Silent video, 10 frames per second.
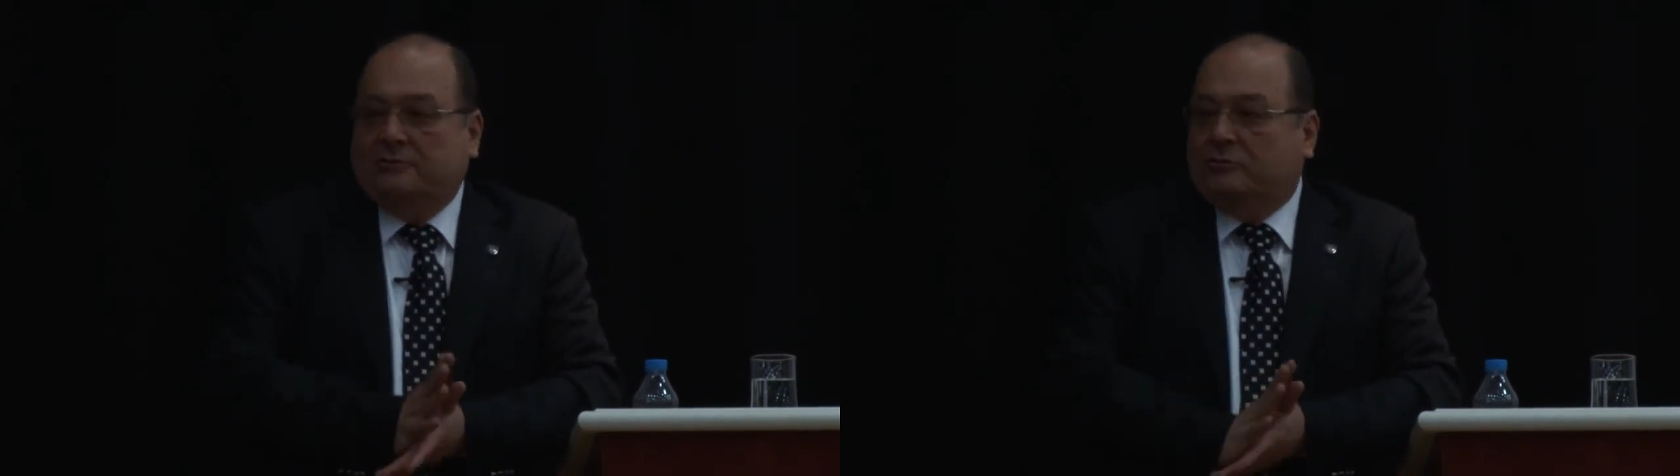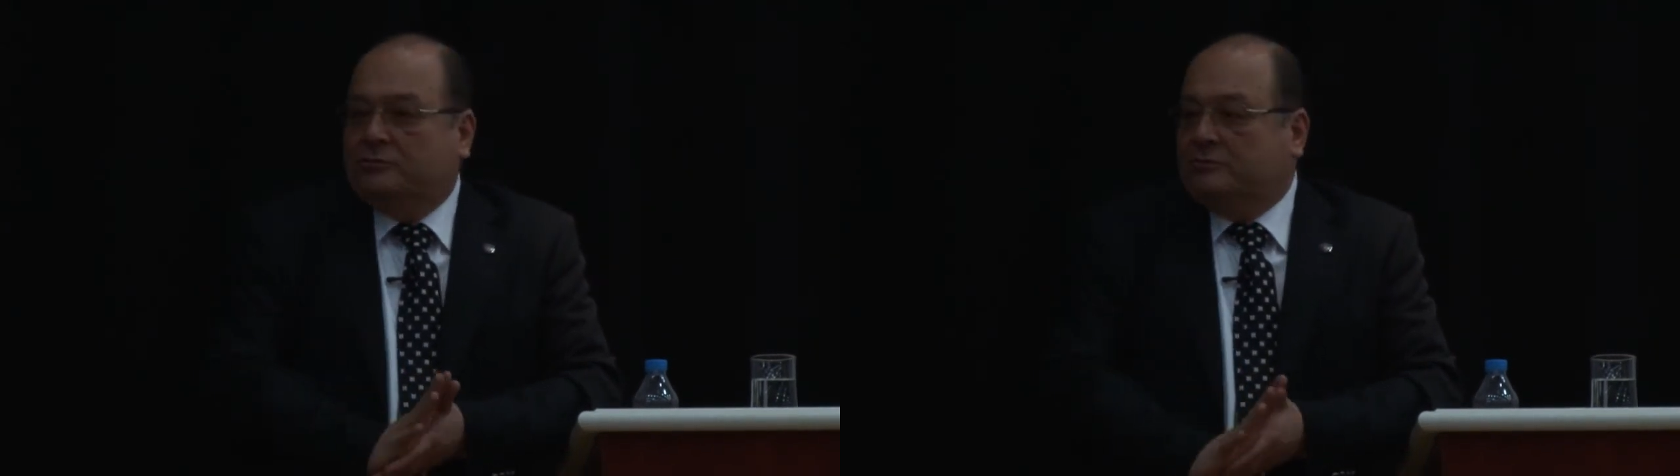
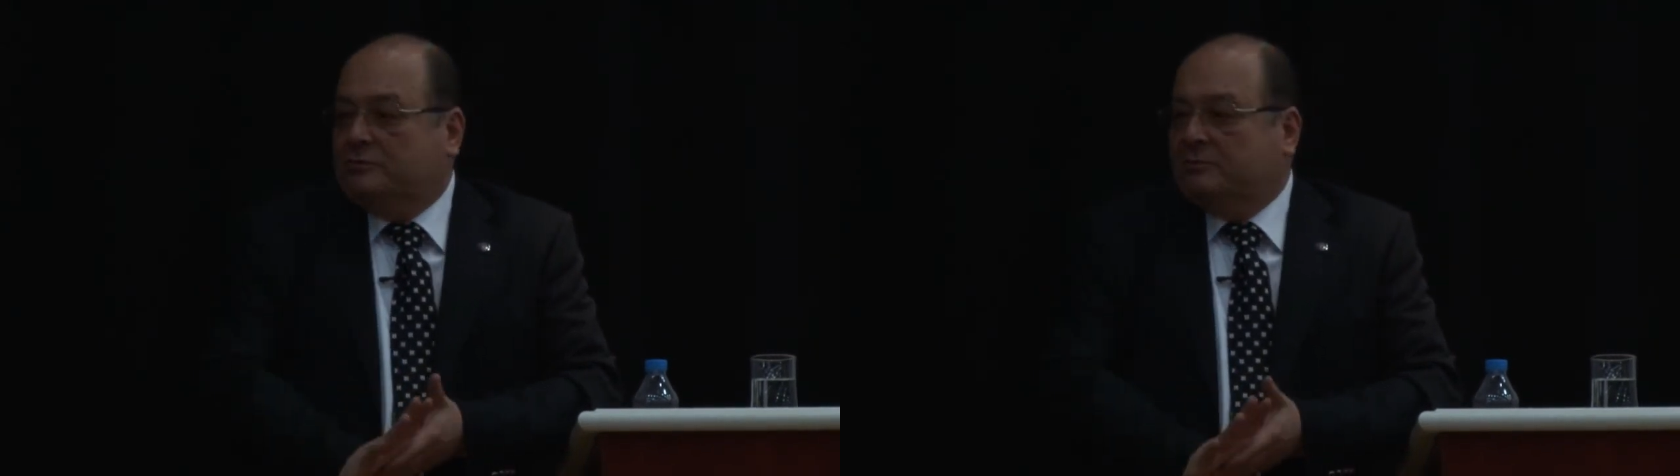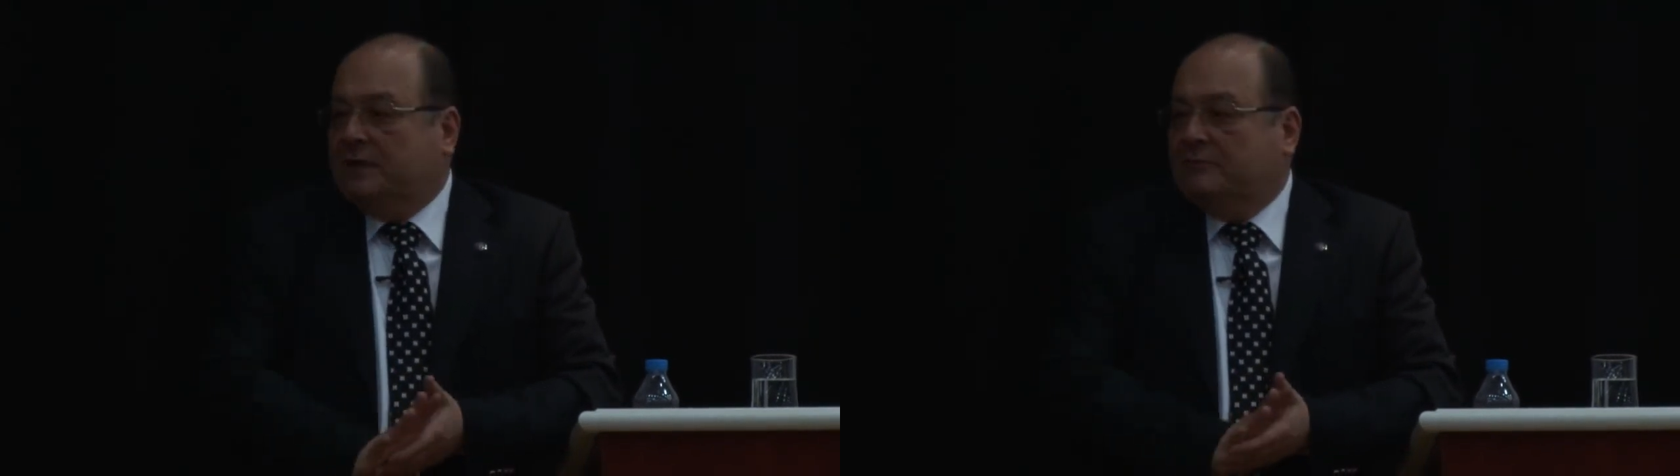
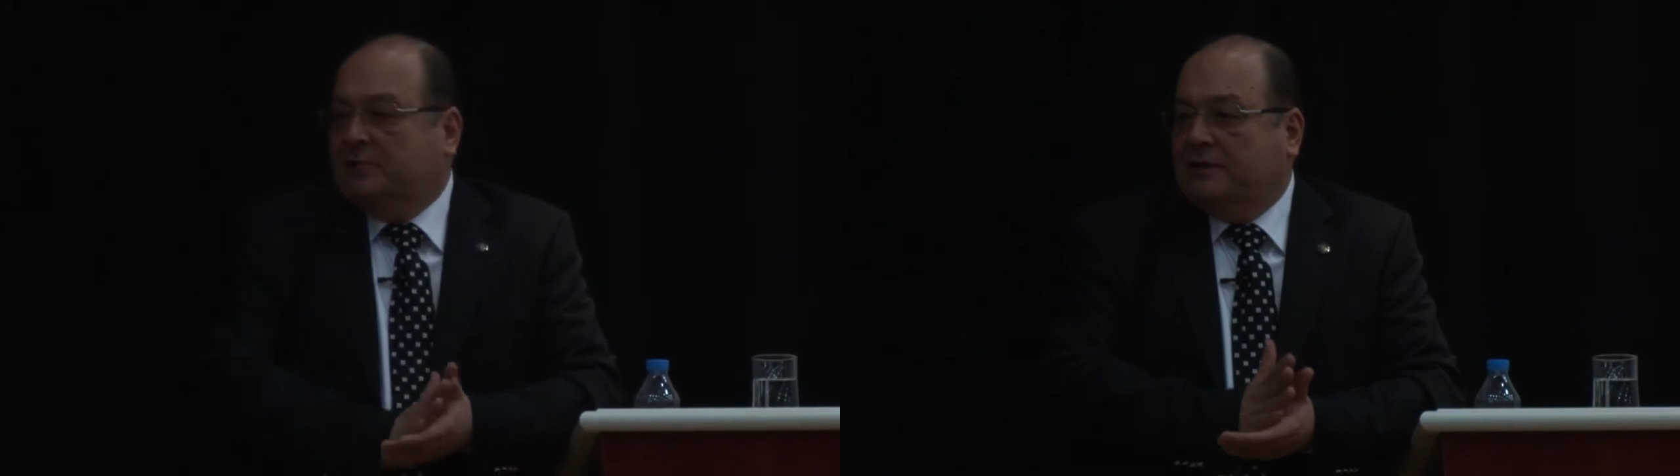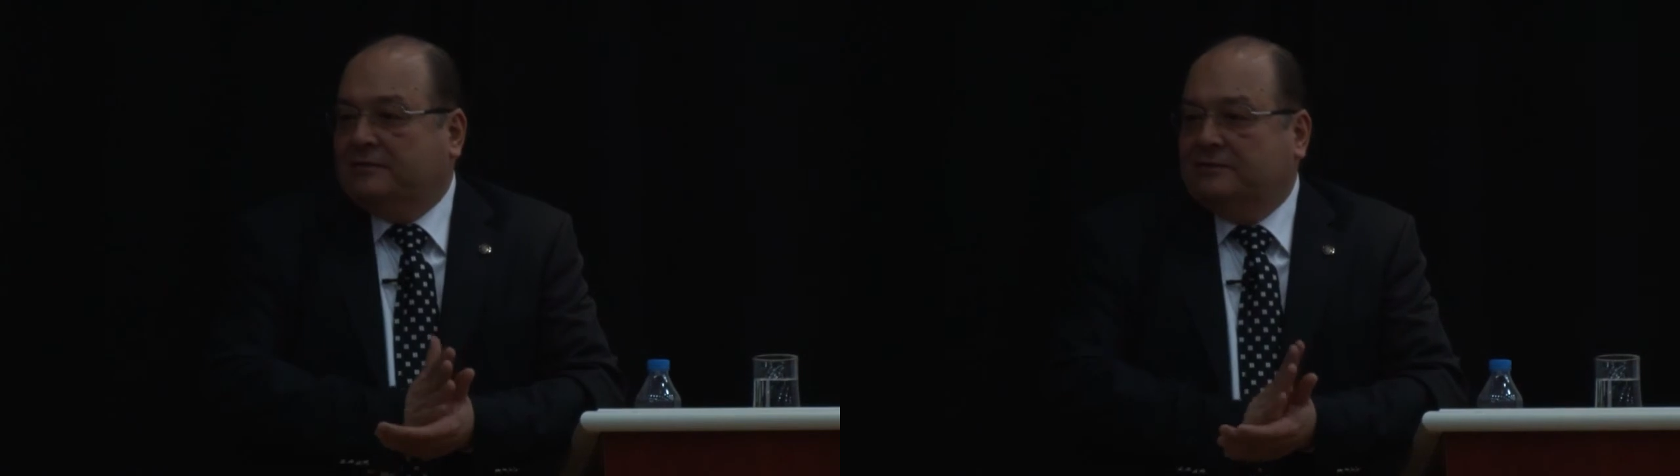çocukluğumdan
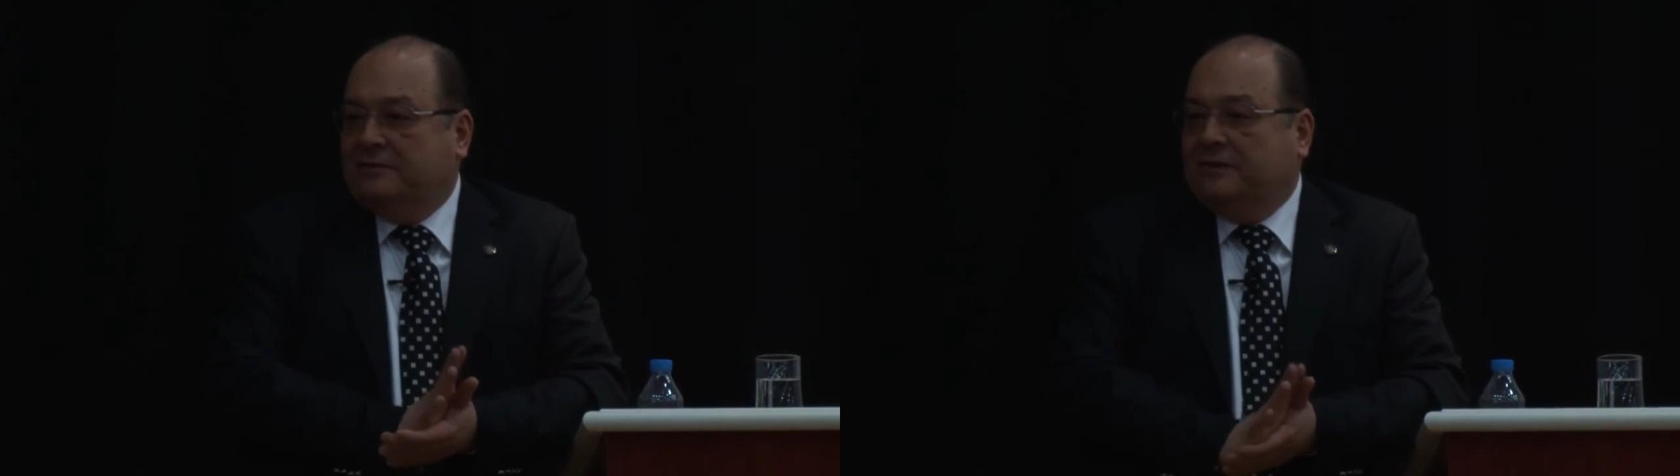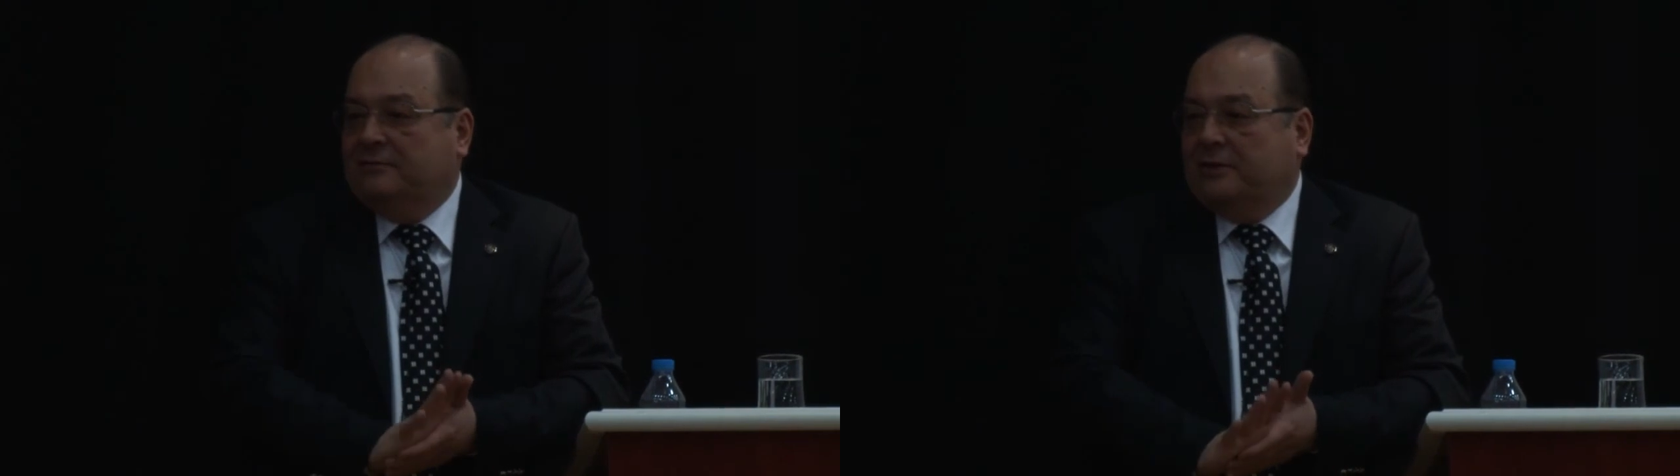beri
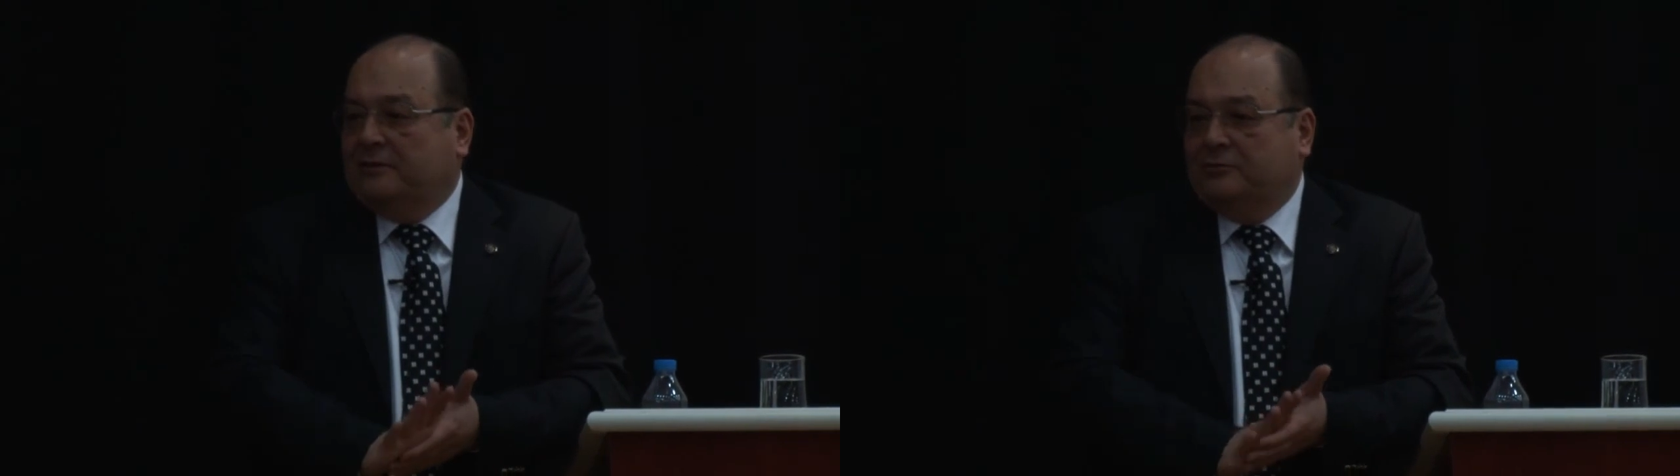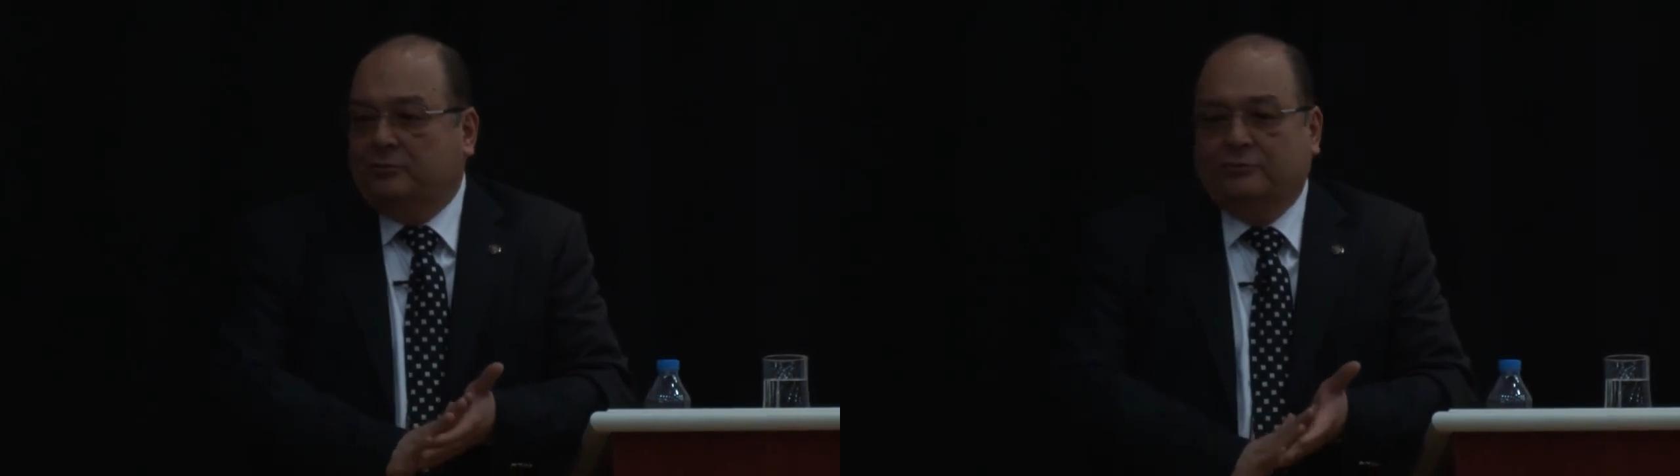
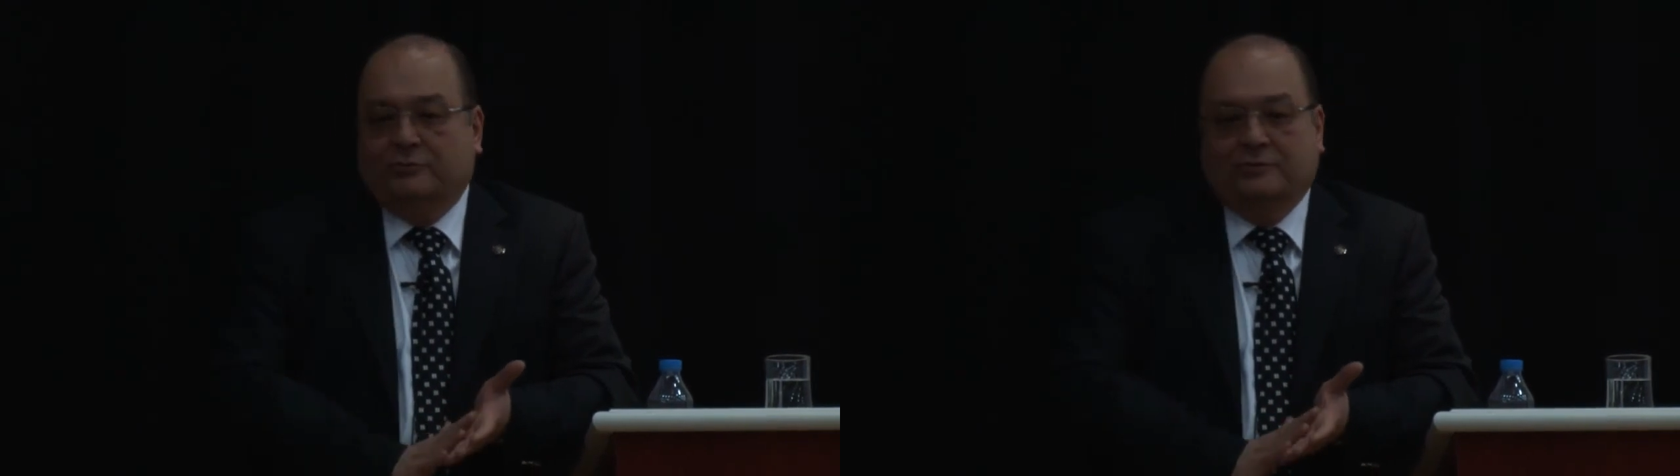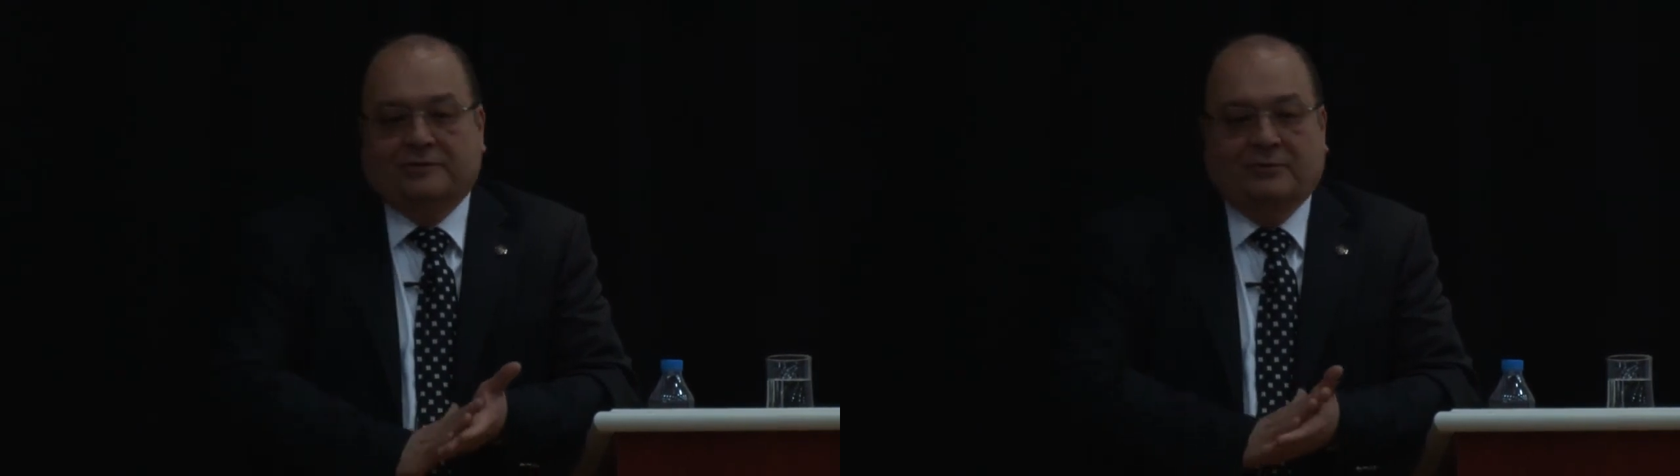hatırlarım.